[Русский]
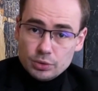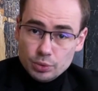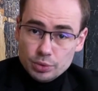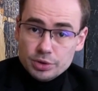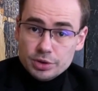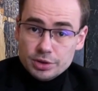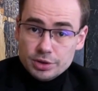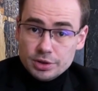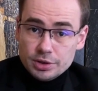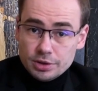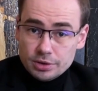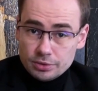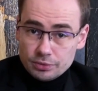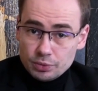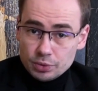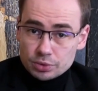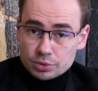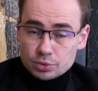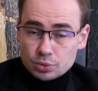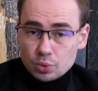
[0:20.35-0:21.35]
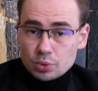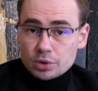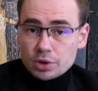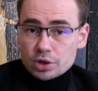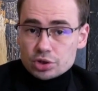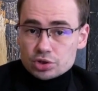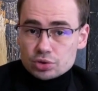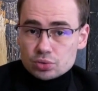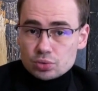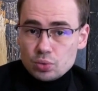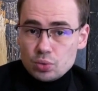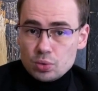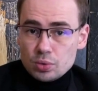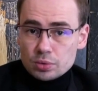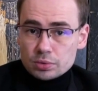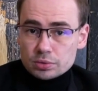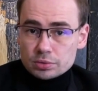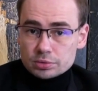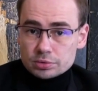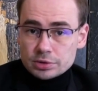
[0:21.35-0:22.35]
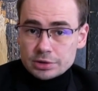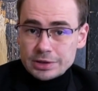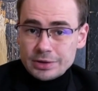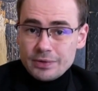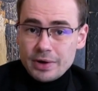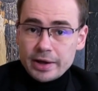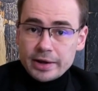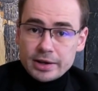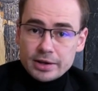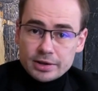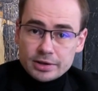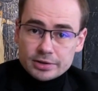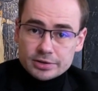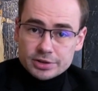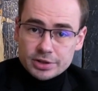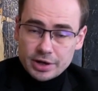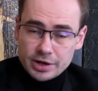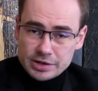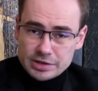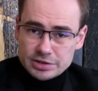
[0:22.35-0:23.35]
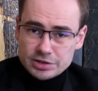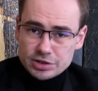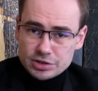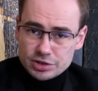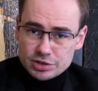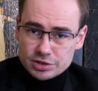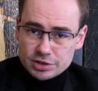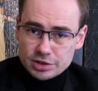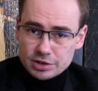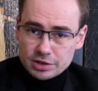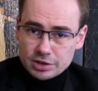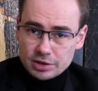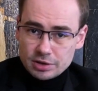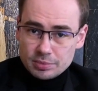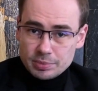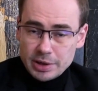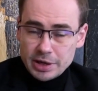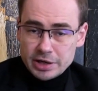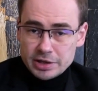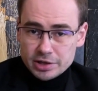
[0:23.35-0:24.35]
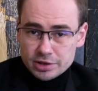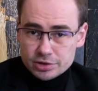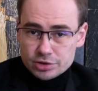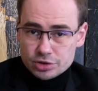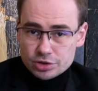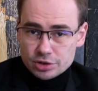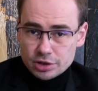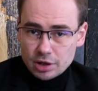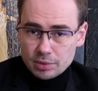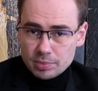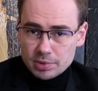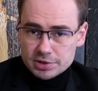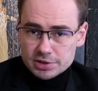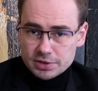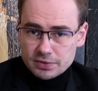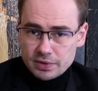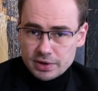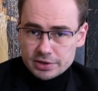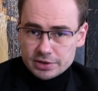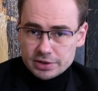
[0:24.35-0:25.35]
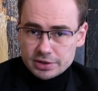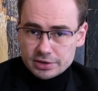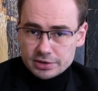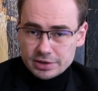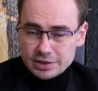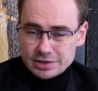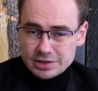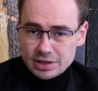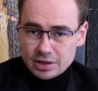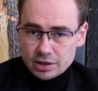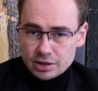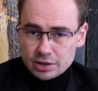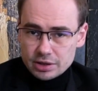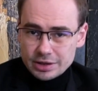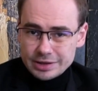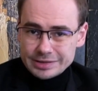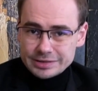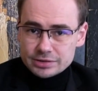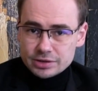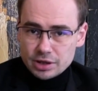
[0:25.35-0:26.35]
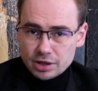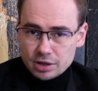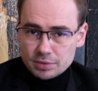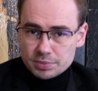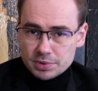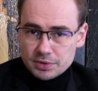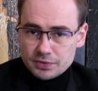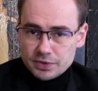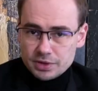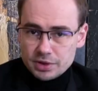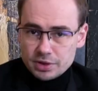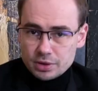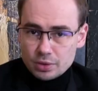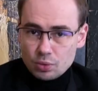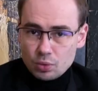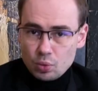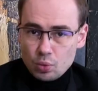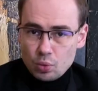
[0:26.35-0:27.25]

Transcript: Ну и вот только что э, главари террористических марионеточных образований ДНР и ЛНР объявили